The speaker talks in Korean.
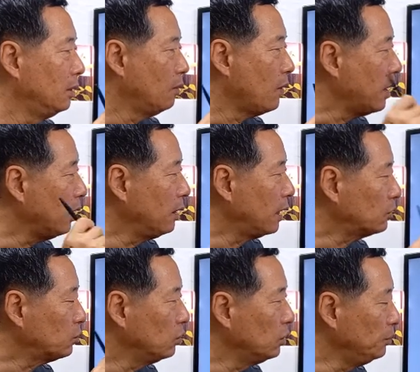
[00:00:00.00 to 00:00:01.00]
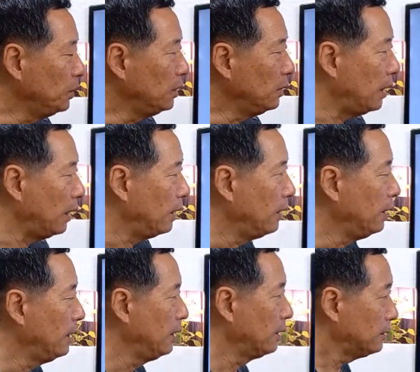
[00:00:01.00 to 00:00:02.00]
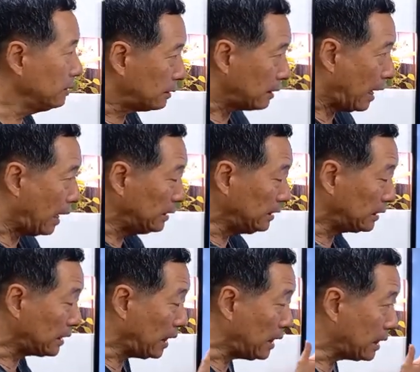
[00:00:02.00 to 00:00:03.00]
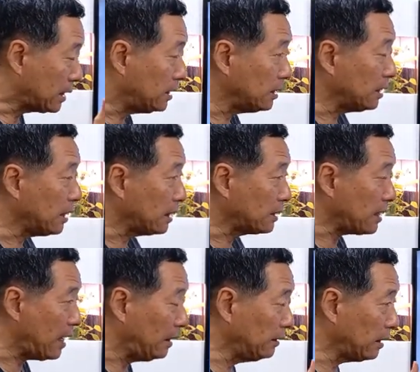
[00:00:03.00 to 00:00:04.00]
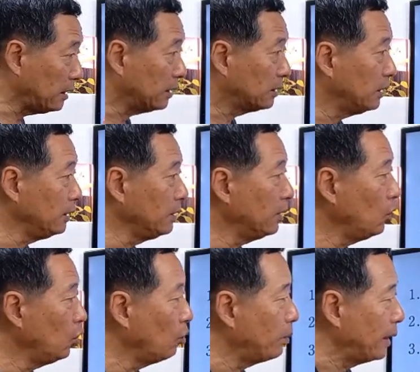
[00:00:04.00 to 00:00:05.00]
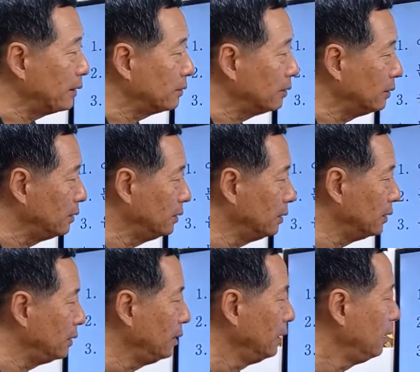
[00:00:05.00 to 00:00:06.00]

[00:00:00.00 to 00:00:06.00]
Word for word: 확끈할 수는 없는데 그 단차의 크기가 상당히 큰 걸로 봐서는